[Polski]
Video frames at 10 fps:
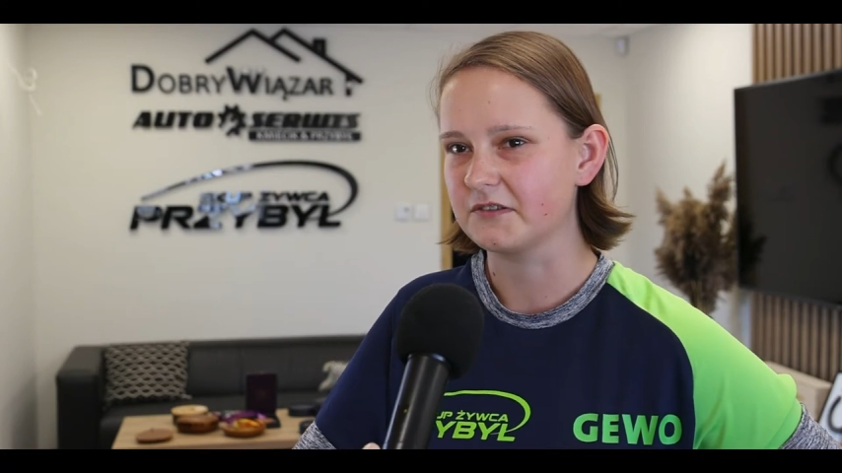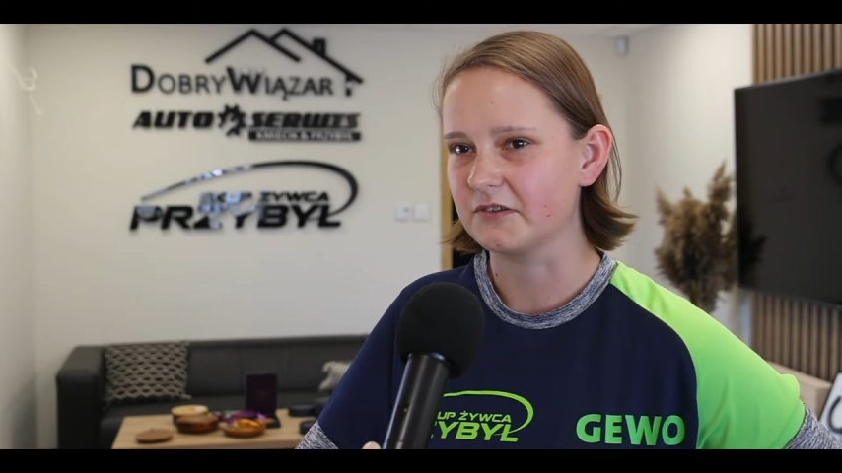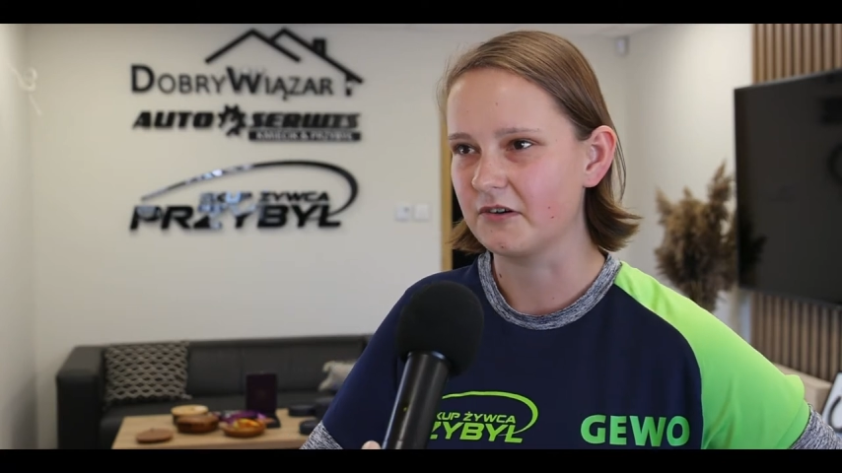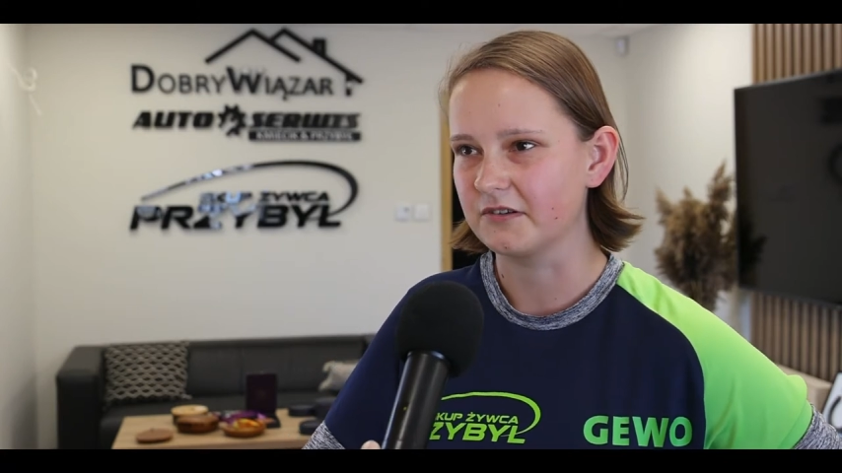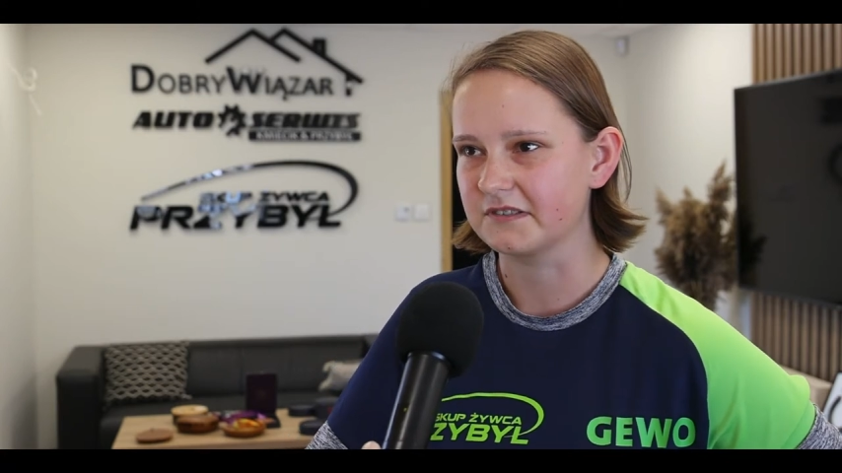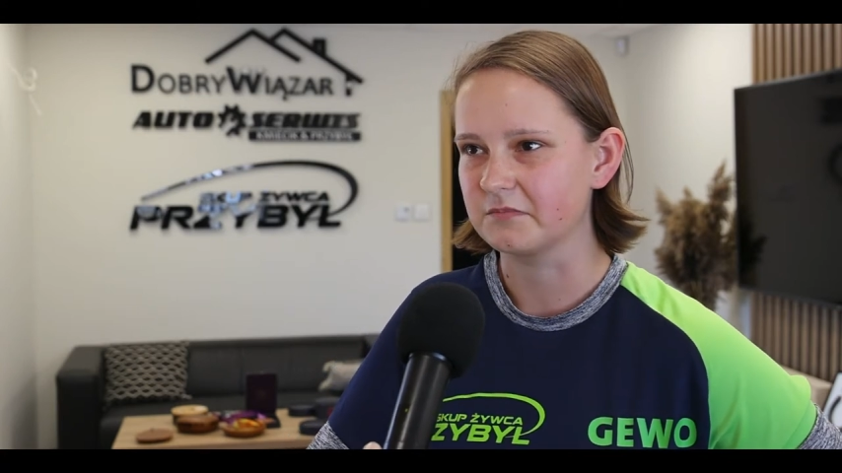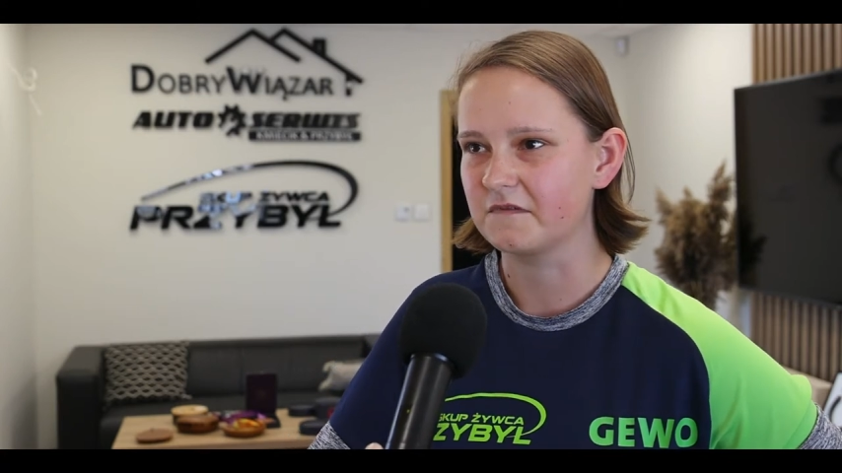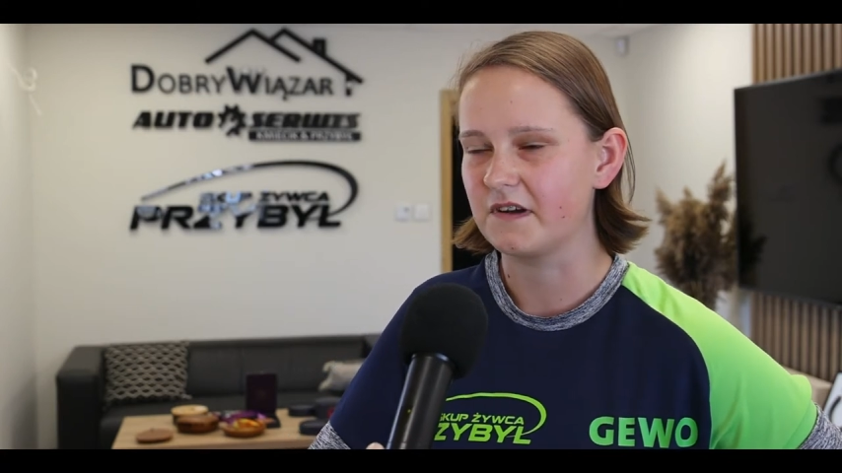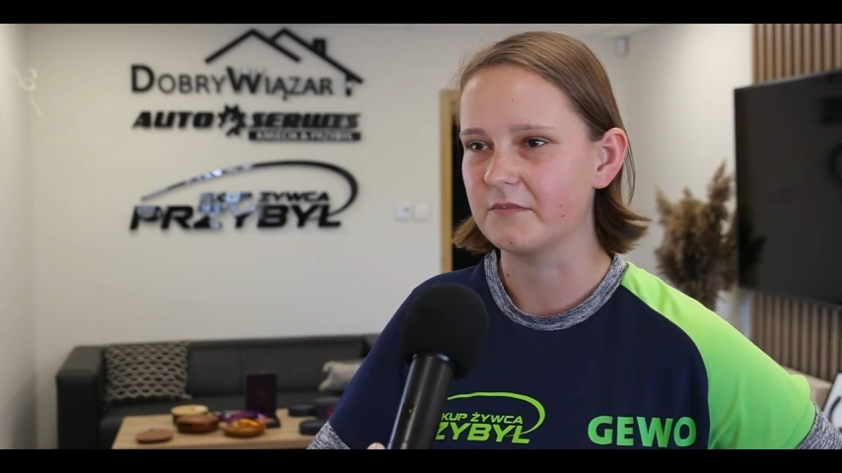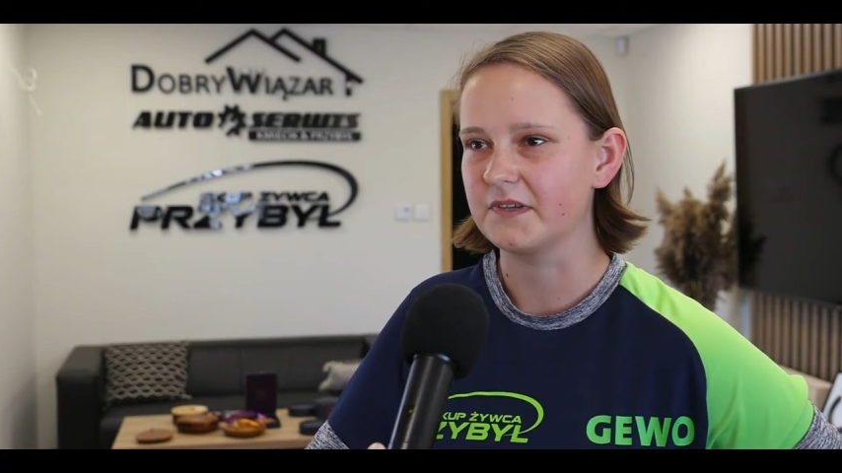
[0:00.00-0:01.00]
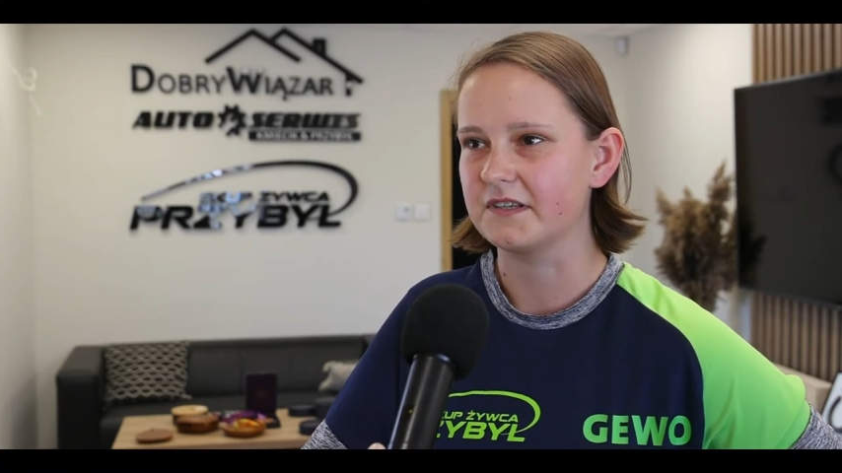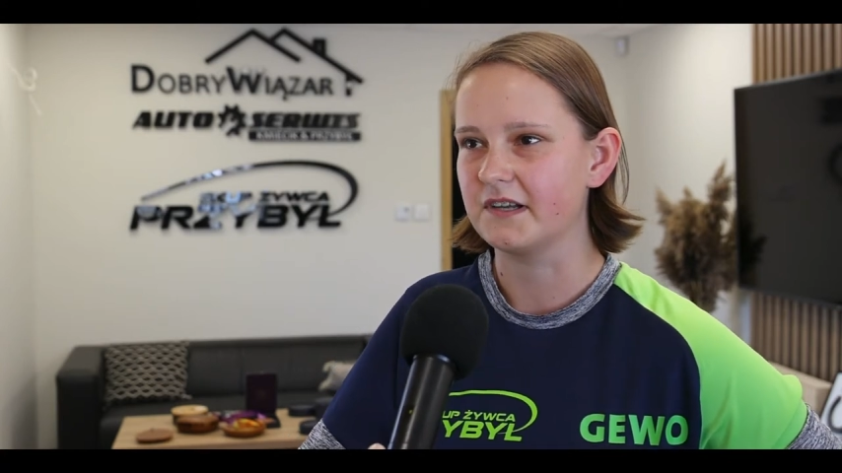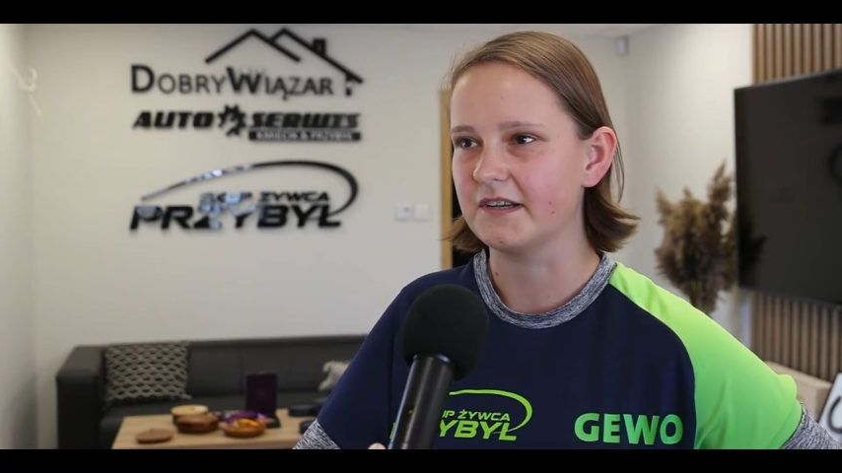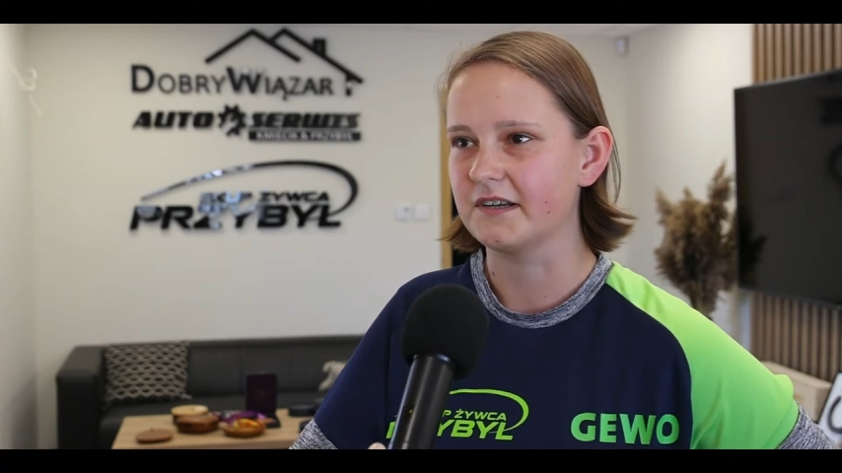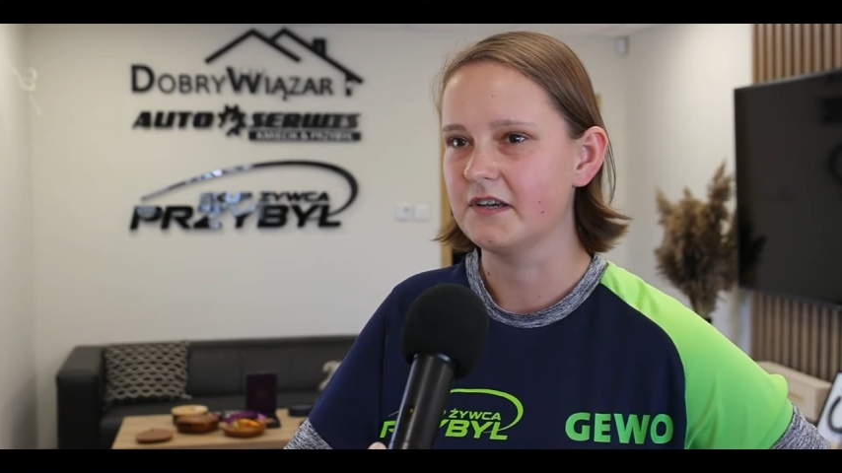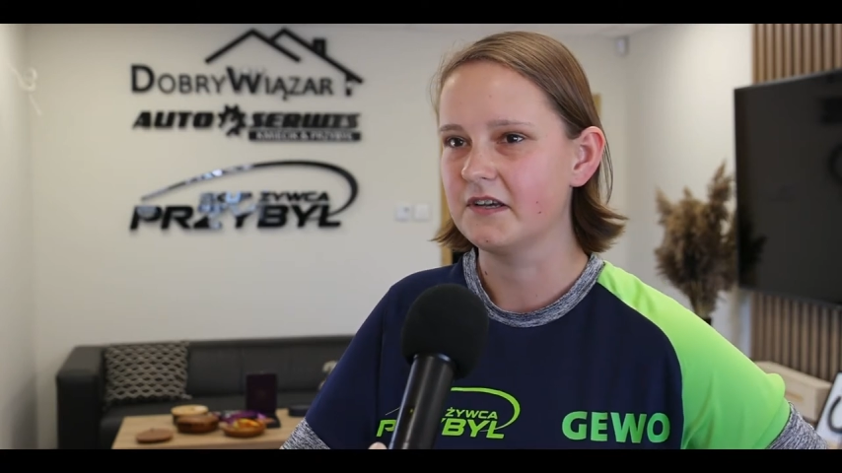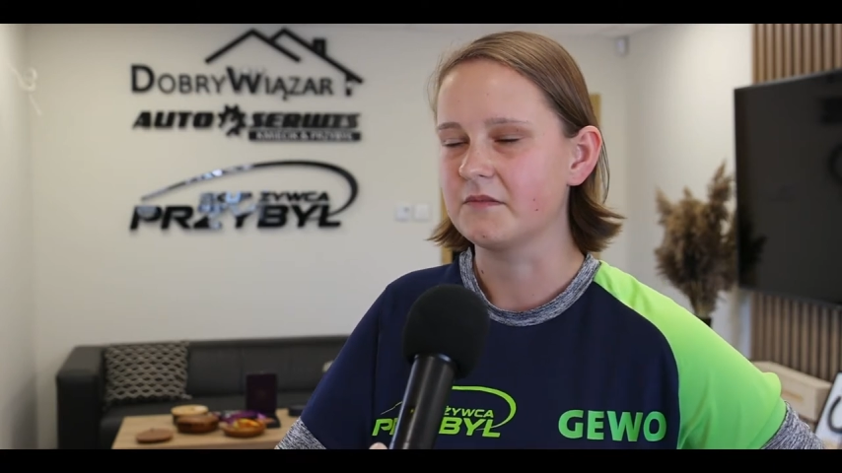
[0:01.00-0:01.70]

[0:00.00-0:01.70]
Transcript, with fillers: to zdobywałam medale